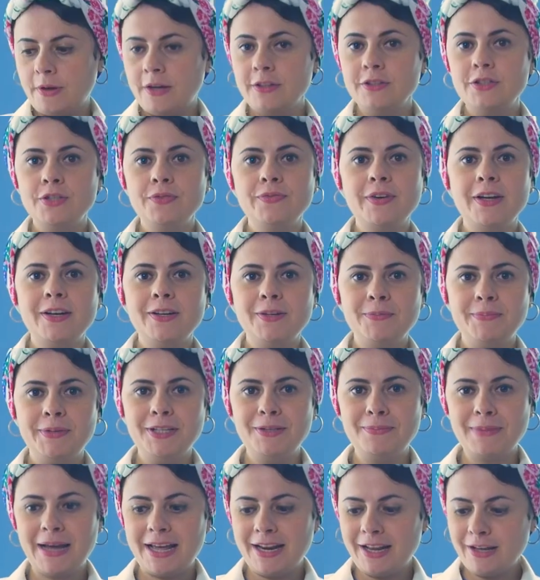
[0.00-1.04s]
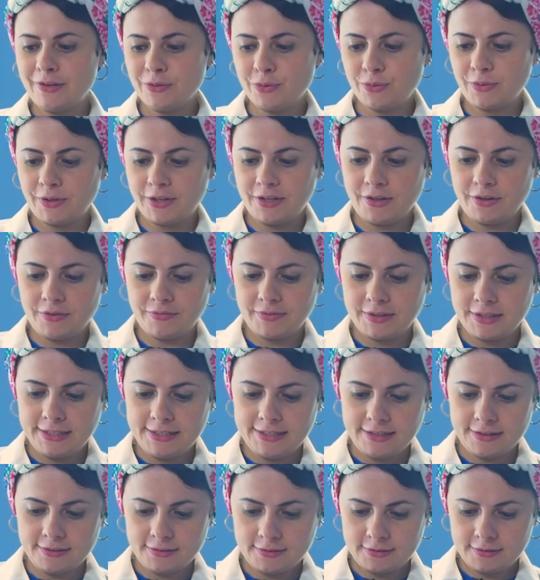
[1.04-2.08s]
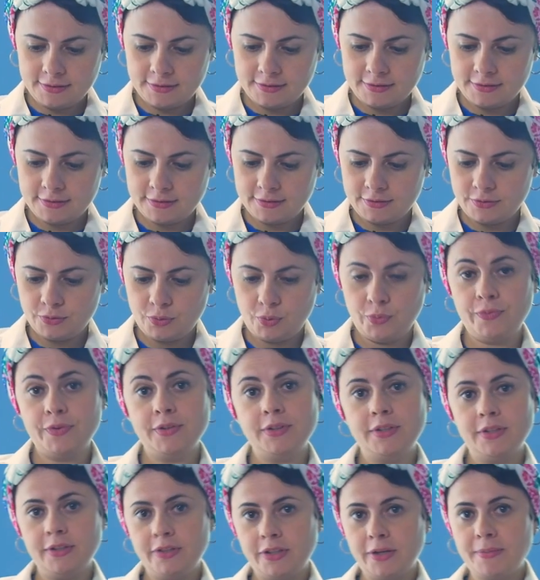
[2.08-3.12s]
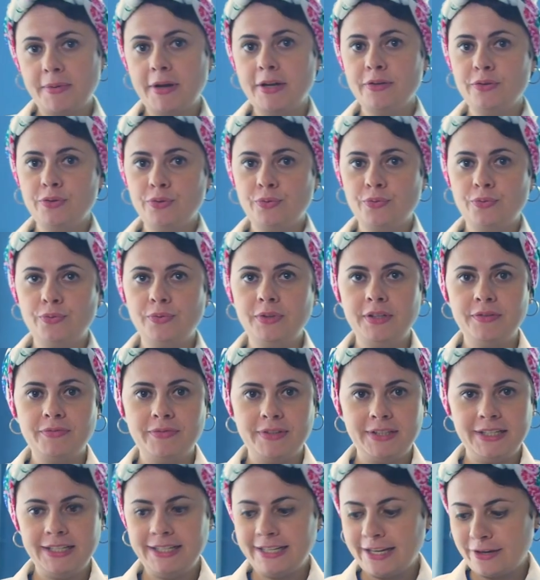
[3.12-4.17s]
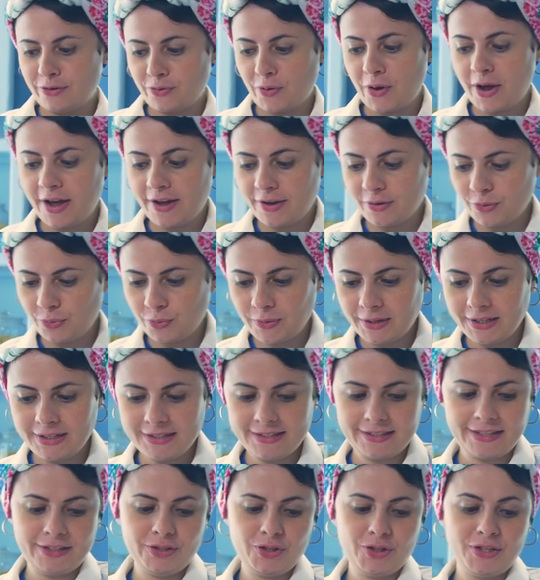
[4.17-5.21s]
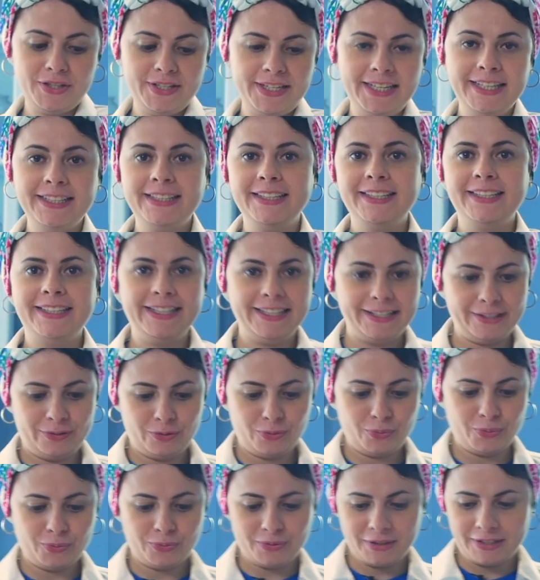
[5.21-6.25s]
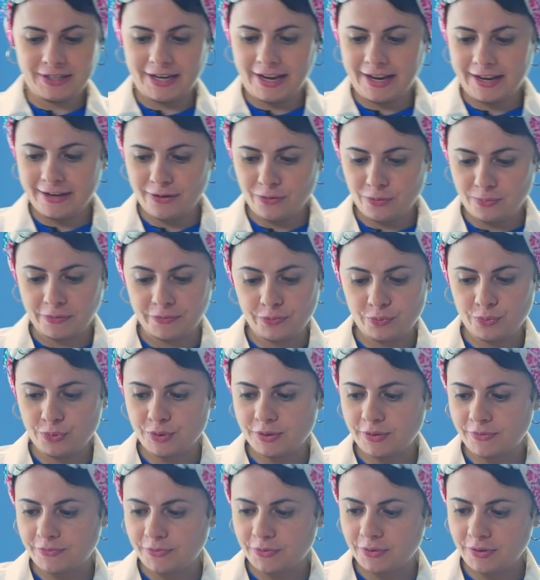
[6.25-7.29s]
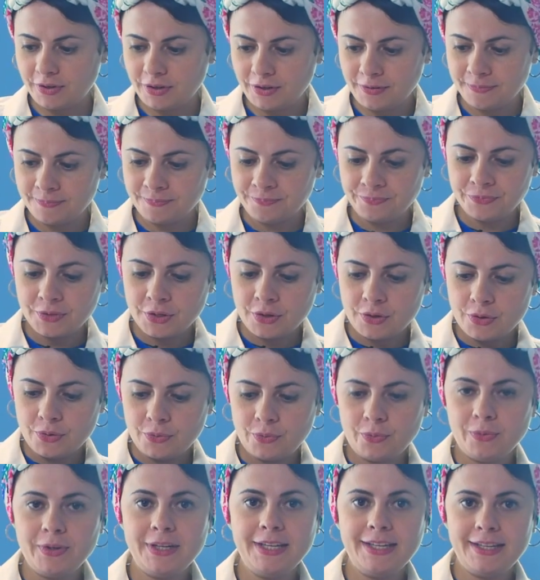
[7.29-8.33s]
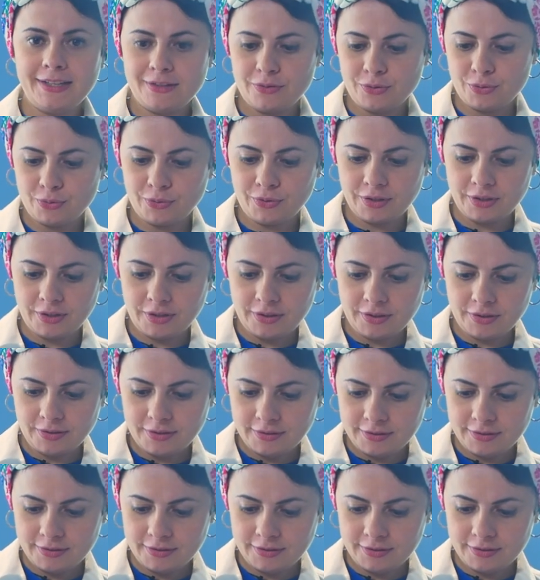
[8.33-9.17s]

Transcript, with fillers: هنضيف على البيض معلقه صغيره فانيليا يفضل طبعا يكون الفانيليا نوعها كويس علشان ريحه الكيك يكون حلو مفيهوش زفاره والسكر